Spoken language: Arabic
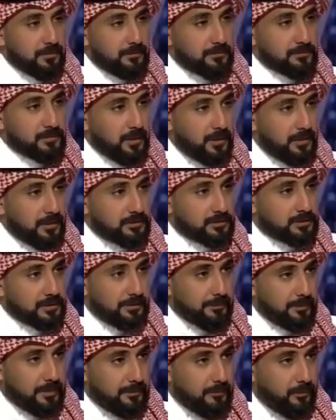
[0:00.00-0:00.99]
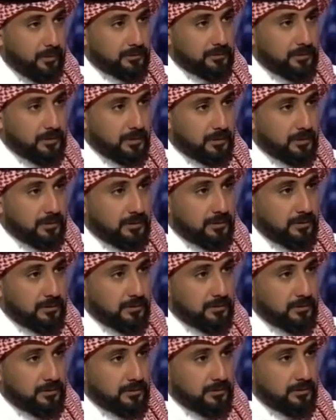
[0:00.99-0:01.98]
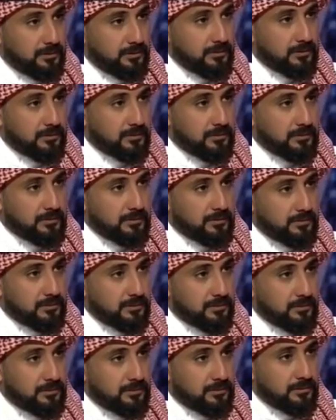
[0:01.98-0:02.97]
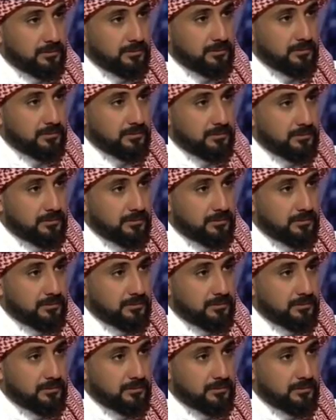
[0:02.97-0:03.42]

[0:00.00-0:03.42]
يوم تخرجت كم كان معدلك؟ انا؟ ايه 97